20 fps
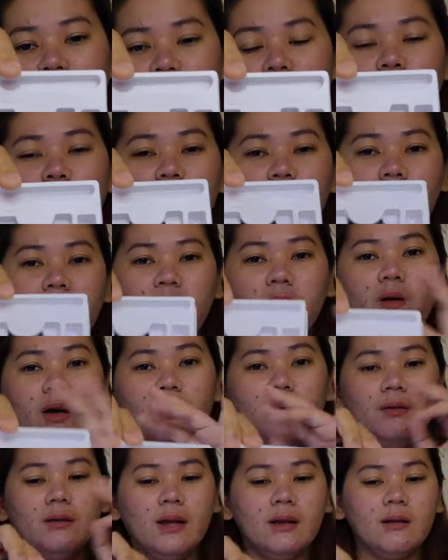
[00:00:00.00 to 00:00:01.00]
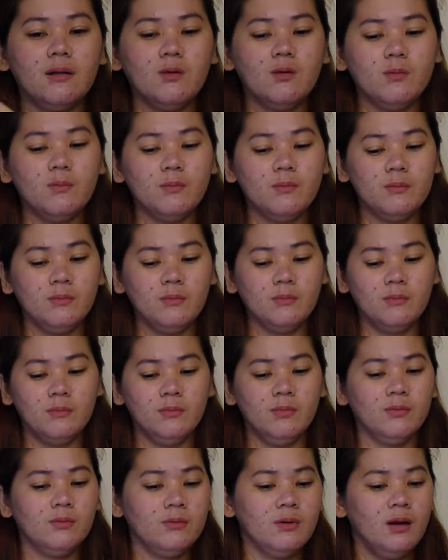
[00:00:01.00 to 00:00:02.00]
So, meron kayong tatlong
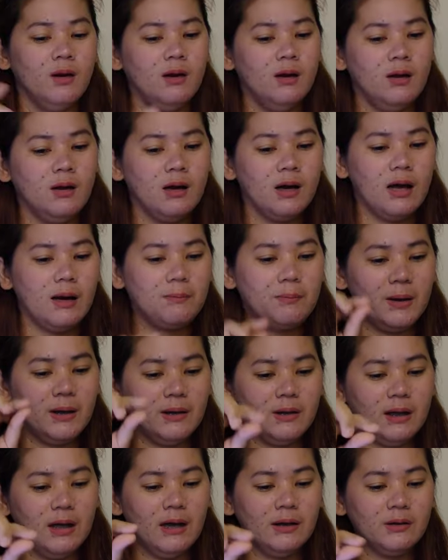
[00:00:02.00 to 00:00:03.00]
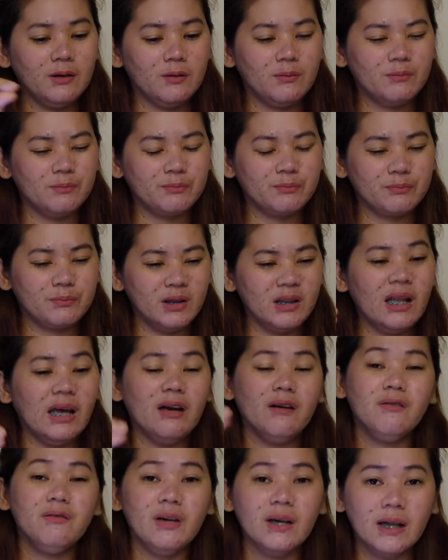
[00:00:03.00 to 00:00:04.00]
kap, ano,
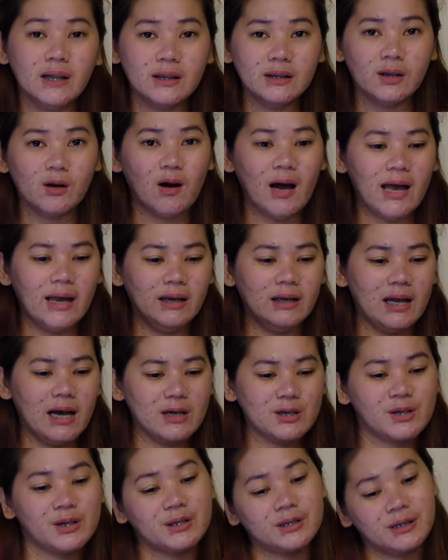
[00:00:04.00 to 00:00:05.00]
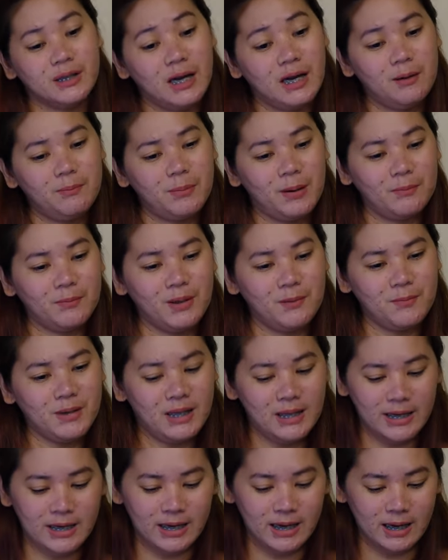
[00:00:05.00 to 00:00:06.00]
level ng eyelashes na
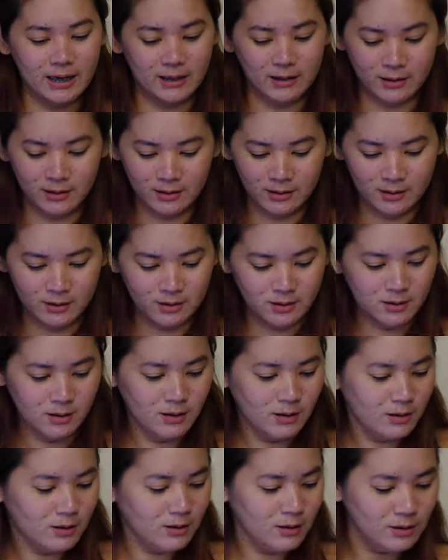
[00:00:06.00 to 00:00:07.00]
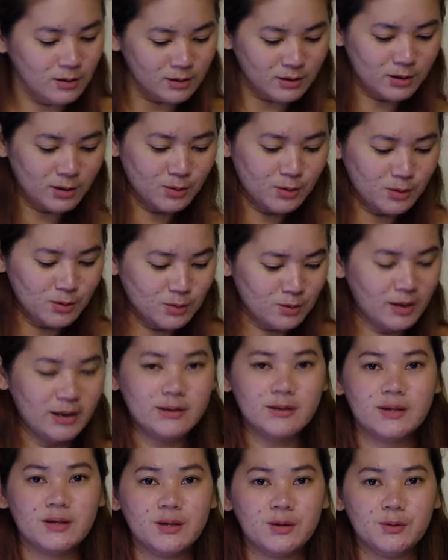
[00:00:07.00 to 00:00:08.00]
pamimilian. So,
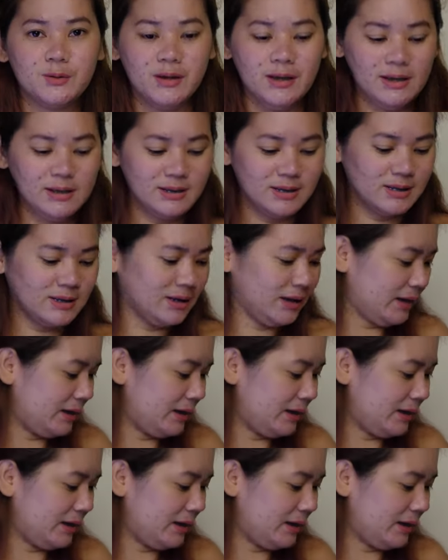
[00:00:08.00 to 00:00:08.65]
let's do this.